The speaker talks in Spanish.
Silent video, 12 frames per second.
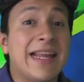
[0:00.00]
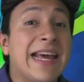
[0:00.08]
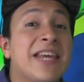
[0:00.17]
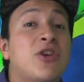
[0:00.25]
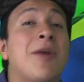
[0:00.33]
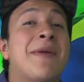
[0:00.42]

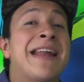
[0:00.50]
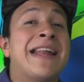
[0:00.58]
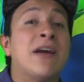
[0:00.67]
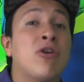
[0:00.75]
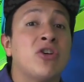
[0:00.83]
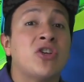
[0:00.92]
De hecho, había
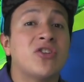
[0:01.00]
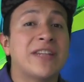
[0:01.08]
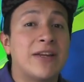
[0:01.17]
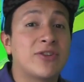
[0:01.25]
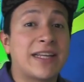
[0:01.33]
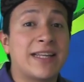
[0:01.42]
negocios
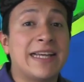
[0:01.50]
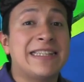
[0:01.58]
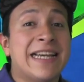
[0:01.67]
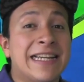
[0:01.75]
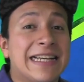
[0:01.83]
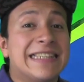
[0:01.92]
en los que te
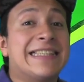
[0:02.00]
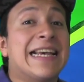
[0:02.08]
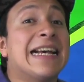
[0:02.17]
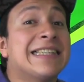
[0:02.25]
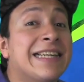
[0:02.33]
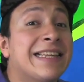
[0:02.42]
decían,
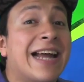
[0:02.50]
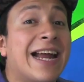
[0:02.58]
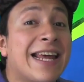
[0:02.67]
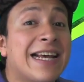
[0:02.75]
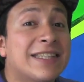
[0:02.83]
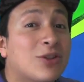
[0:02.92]
se hacen
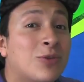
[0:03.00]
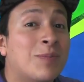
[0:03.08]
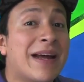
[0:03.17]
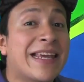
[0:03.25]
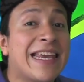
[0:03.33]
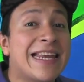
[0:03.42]
tareas con
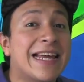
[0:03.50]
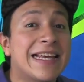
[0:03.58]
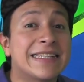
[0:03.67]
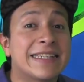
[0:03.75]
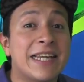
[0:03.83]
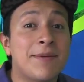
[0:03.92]
máquina
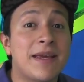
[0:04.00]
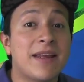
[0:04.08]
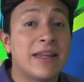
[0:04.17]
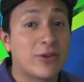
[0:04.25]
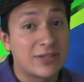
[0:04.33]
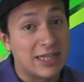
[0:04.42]
de
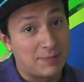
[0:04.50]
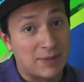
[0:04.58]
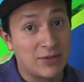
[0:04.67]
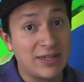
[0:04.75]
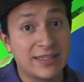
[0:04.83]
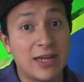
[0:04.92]
escribir. Entonces las
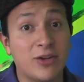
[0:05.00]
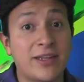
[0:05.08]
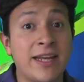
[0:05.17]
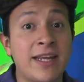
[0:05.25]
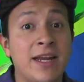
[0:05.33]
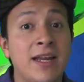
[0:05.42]
personas que lo
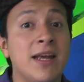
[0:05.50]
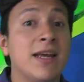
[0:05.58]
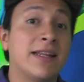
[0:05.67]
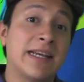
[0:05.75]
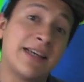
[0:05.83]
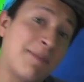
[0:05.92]
tenían,
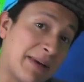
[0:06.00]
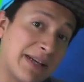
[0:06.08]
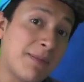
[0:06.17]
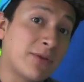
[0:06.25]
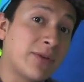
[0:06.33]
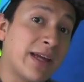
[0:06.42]
te decían,
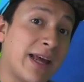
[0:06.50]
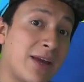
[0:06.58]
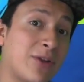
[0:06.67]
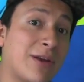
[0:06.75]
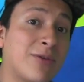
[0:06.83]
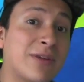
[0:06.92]
pásame tu tarea,
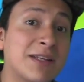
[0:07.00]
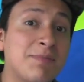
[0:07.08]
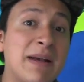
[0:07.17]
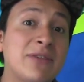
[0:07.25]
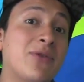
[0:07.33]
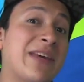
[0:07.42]
yo te lo
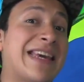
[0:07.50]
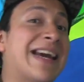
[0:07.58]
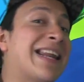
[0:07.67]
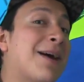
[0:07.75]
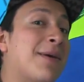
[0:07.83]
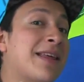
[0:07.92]
traspaso y
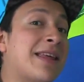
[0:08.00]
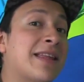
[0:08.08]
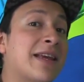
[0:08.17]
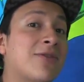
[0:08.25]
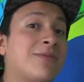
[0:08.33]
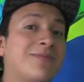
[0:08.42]
ganaba dinero.